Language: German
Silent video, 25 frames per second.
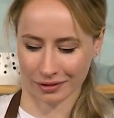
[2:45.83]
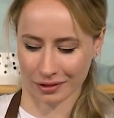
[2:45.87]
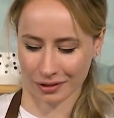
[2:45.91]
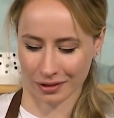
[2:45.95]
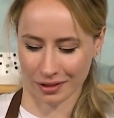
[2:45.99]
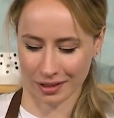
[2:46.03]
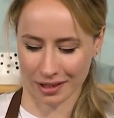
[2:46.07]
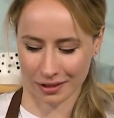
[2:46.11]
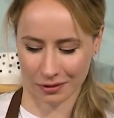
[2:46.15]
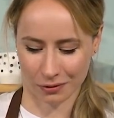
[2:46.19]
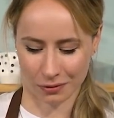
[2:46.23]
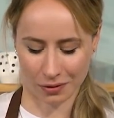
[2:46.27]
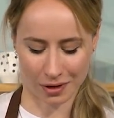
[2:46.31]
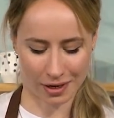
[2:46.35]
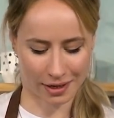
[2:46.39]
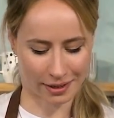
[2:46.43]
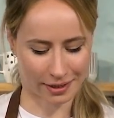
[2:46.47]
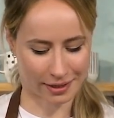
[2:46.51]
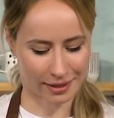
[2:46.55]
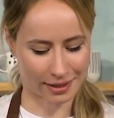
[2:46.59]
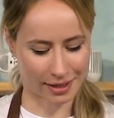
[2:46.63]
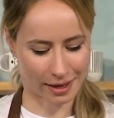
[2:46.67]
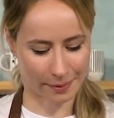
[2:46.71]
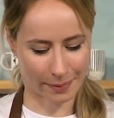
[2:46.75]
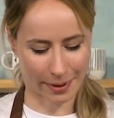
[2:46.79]
Und das Coole
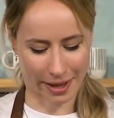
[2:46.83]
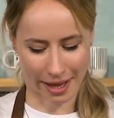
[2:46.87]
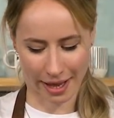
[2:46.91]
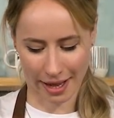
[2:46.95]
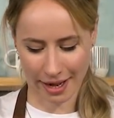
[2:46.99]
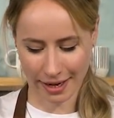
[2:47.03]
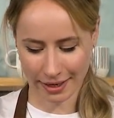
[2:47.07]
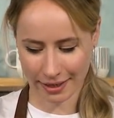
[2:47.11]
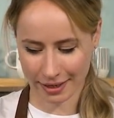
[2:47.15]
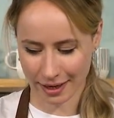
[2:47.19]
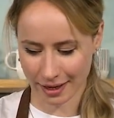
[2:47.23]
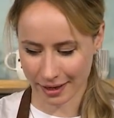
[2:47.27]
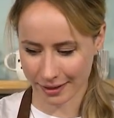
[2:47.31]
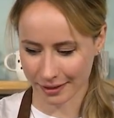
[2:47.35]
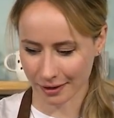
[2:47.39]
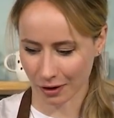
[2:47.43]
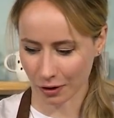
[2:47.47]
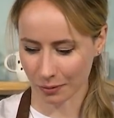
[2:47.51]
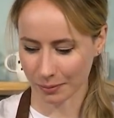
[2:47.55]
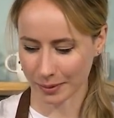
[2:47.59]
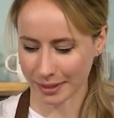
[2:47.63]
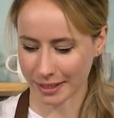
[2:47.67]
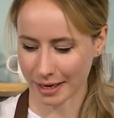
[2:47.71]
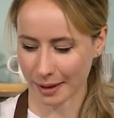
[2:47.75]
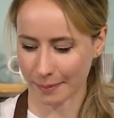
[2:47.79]
ist, dieser Behälter ist auch
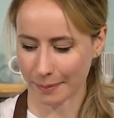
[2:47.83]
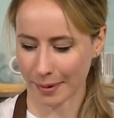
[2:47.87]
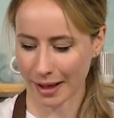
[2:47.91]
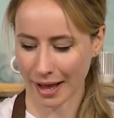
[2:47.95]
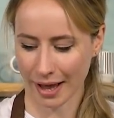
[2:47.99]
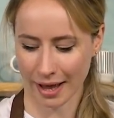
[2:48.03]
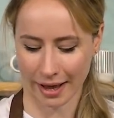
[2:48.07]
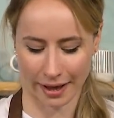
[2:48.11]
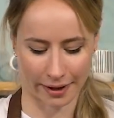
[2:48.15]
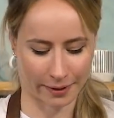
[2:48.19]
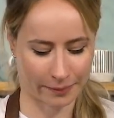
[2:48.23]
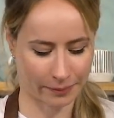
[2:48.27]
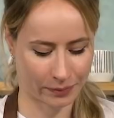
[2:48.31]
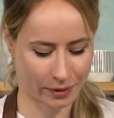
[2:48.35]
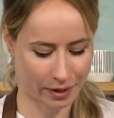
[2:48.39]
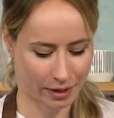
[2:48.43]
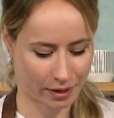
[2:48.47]
mit dabei.